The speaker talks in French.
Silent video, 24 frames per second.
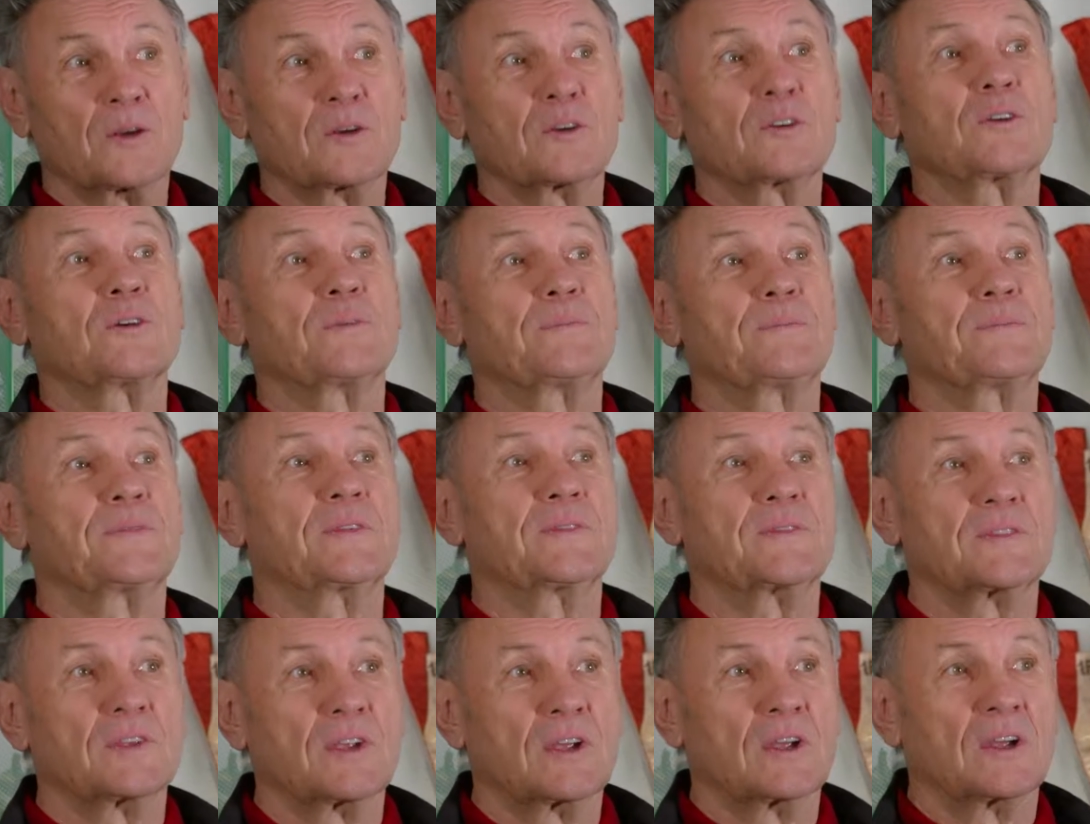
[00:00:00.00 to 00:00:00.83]
Euh,
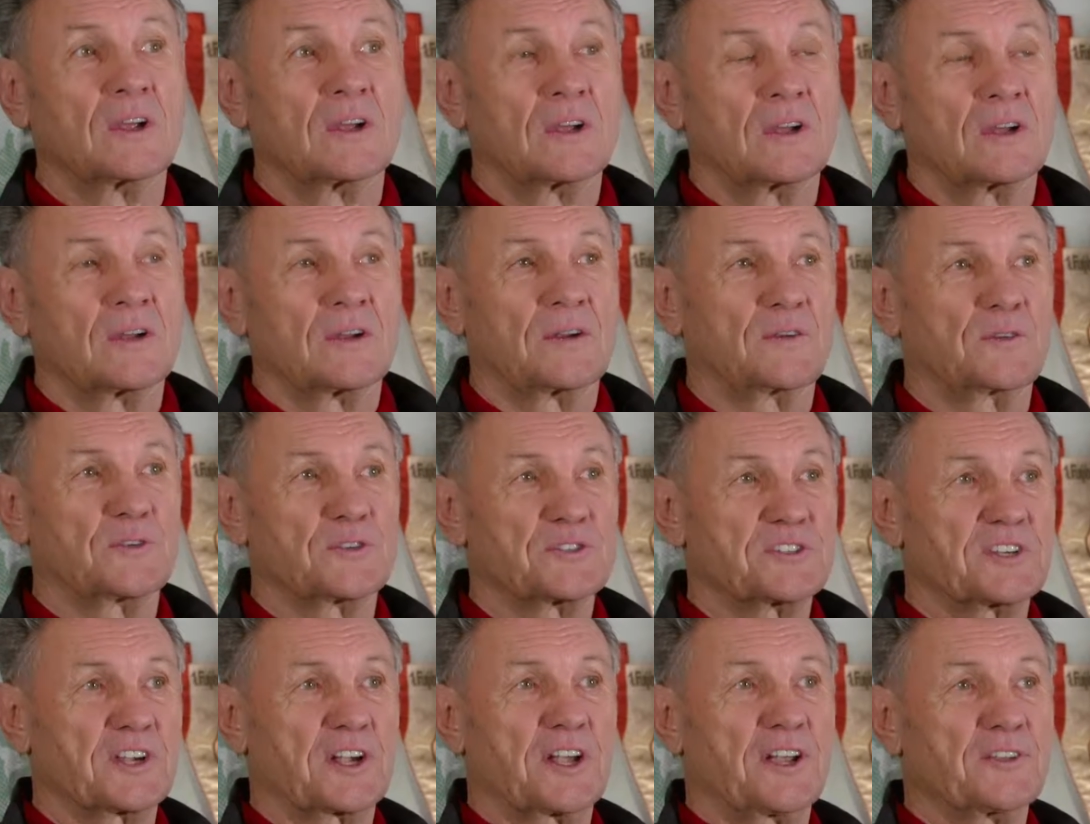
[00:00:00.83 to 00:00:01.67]

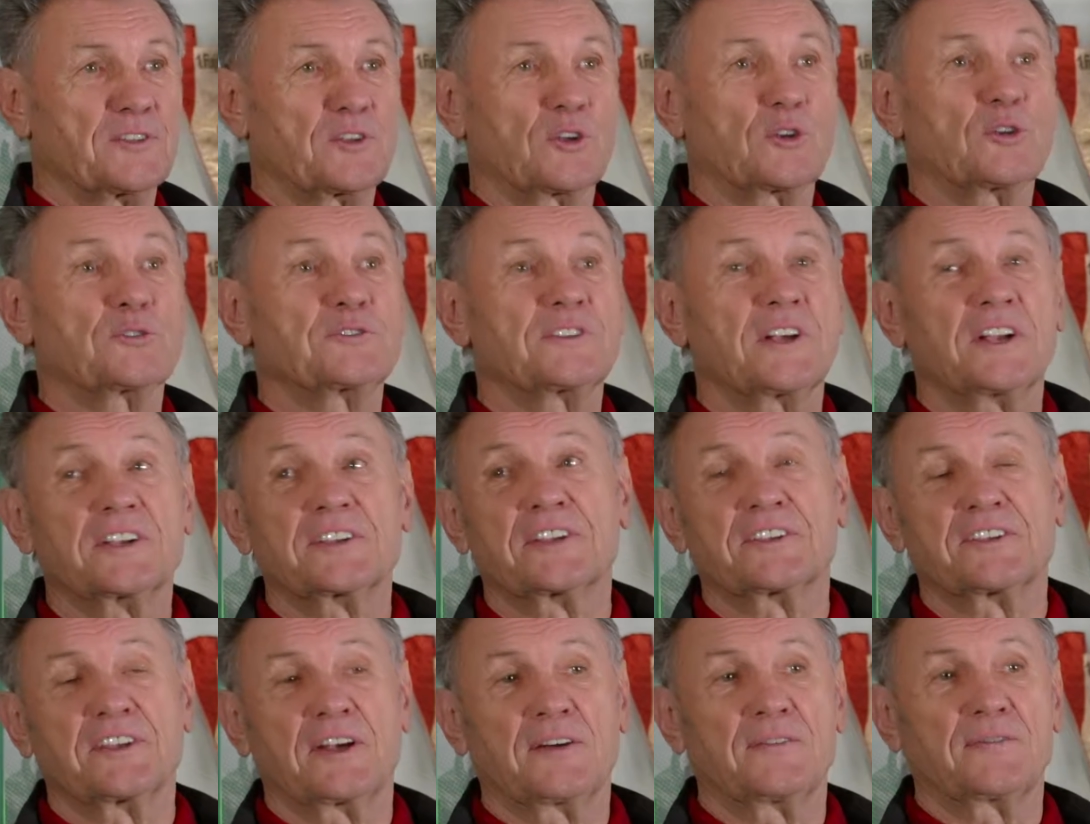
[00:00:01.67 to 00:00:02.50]
le gérant de l'hôtel
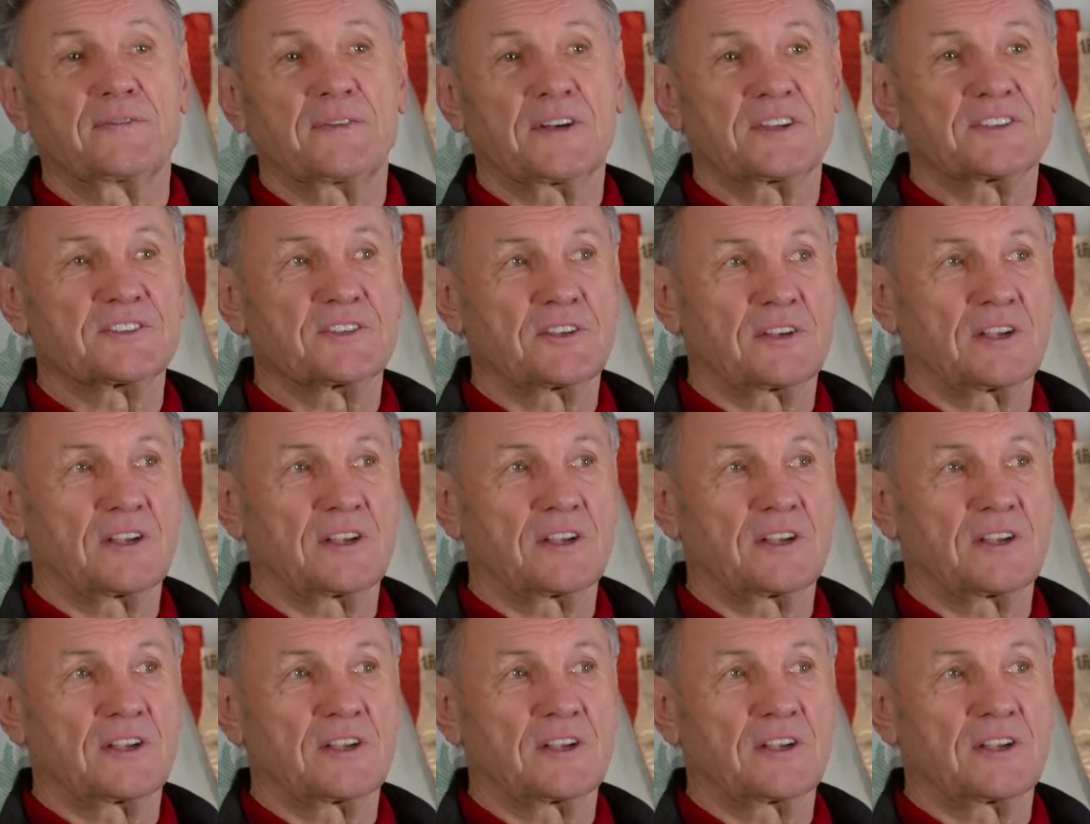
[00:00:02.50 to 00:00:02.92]
qui était en face